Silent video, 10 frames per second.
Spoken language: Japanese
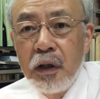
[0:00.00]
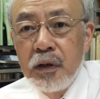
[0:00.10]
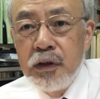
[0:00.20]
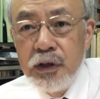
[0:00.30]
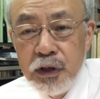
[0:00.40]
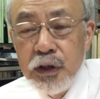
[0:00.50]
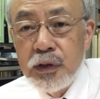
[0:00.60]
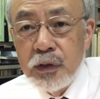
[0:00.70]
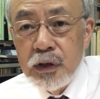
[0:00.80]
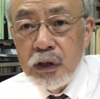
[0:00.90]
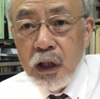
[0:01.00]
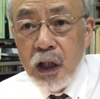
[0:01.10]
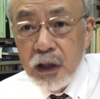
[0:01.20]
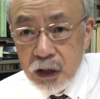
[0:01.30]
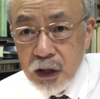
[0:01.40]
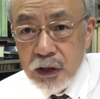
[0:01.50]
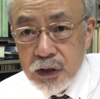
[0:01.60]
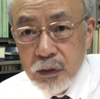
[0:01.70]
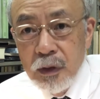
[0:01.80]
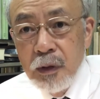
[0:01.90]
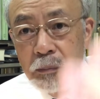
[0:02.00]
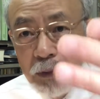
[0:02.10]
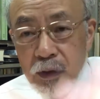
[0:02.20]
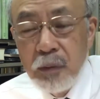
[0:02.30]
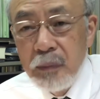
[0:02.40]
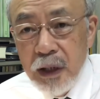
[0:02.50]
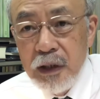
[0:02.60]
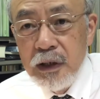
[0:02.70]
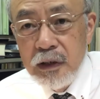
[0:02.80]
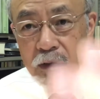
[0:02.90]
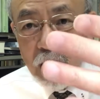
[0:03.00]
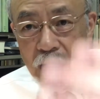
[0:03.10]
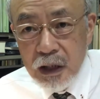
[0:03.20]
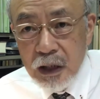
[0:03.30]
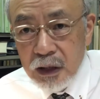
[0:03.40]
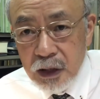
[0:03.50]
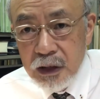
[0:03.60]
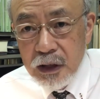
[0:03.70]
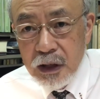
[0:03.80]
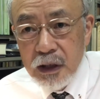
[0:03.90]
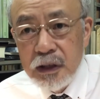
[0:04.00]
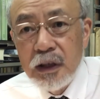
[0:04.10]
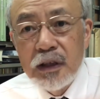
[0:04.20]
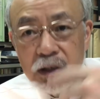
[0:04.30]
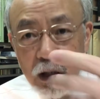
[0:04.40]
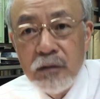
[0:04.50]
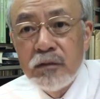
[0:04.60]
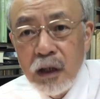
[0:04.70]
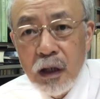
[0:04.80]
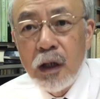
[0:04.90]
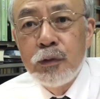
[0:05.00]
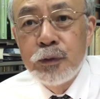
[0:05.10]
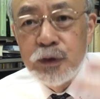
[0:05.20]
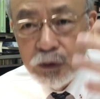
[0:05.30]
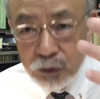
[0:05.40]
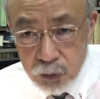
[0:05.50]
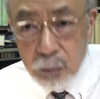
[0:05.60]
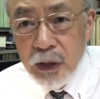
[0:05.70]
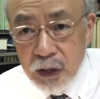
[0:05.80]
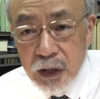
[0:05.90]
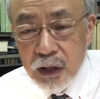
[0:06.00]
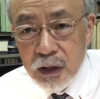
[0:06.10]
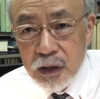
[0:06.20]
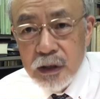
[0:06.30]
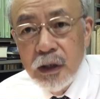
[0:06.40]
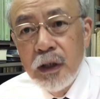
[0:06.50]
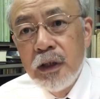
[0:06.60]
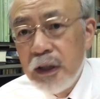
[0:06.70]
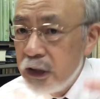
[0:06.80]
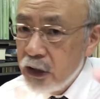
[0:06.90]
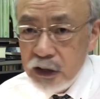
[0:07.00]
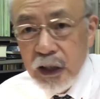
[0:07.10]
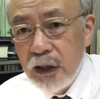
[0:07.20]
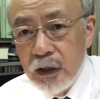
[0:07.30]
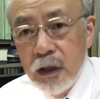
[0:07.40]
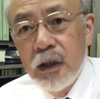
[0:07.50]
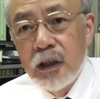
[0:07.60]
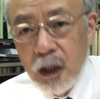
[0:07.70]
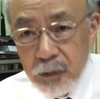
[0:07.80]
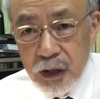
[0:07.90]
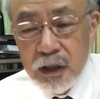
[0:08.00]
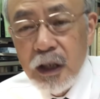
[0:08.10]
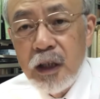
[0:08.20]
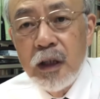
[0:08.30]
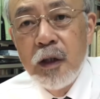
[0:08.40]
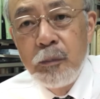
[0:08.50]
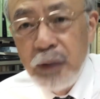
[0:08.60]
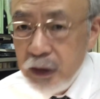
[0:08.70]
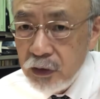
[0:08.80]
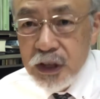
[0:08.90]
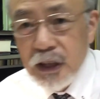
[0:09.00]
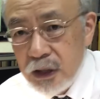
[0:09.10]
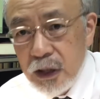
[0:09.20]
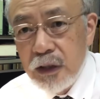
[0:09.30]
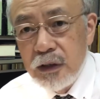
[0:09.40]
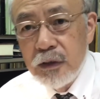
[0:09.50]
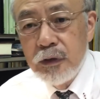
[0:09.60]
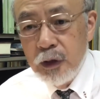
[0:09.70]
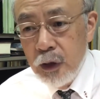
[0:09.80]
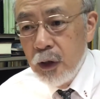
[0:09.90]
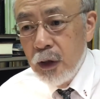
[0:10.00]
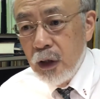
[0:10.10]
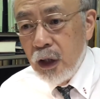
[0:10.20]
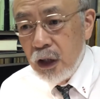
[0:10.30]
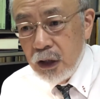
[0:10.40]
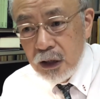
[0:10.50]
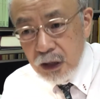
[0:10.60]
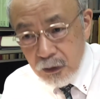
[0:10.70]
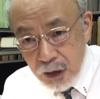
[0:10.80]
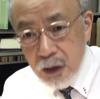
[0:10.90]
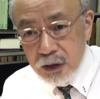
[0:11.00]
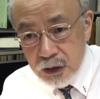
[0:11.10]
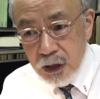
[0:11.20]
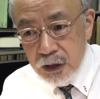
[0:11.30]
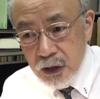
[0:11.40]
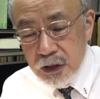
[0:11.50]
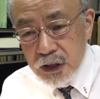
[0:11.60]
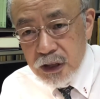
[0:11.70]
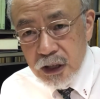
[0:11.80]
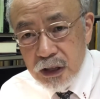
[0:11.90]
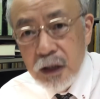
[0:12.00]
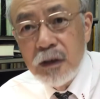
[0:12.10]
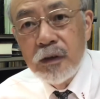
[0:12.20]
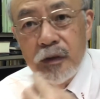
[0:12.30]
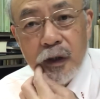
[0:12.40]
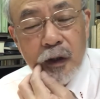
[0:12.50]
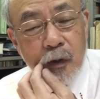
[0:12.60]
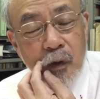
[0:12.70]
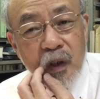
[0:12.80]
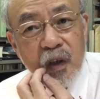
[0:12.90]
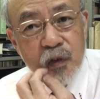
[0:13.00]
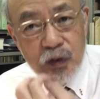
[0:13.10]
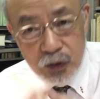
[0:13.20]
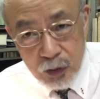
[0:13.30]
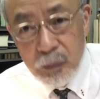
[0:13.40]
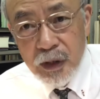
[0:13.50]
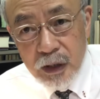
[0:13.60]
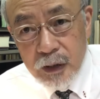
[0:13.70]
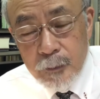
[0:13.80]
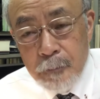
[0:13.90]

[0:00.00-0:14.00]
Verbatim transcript: 二人称ですからあなたでしょ目の前にいるあなたに対して使うんだから普通の命令なんです行きなさい食べなさい勉強しなさいっていうふうにあなたは何々しなさいというんだからこれが普通の命令